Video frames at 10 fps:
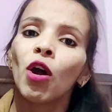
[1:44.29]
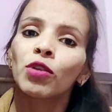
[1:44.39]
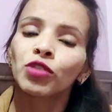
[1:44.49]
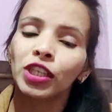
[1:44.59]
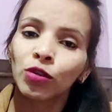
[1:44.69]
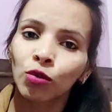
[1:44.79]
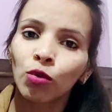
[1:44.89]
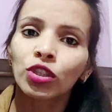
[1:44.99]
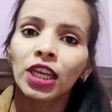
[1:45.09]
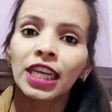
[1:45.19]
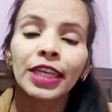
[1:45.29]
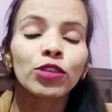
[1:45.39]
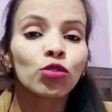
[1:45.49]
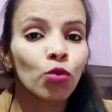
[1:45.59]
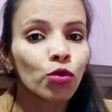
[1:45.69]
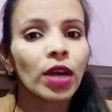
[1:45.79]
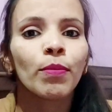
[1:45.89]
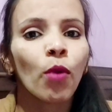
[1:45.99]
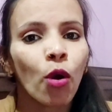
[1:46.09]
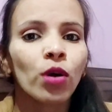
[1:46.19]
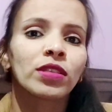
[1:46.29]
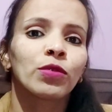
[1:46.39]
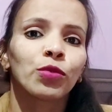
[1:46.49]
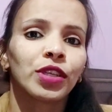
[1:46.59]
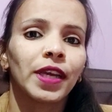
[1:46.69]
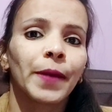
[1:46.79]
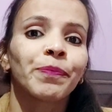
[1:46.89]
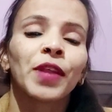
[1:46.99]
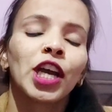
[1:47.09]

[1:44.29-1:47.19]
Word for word: और उसकी ग्रोथ के लिए सोना बहुत जरूरी है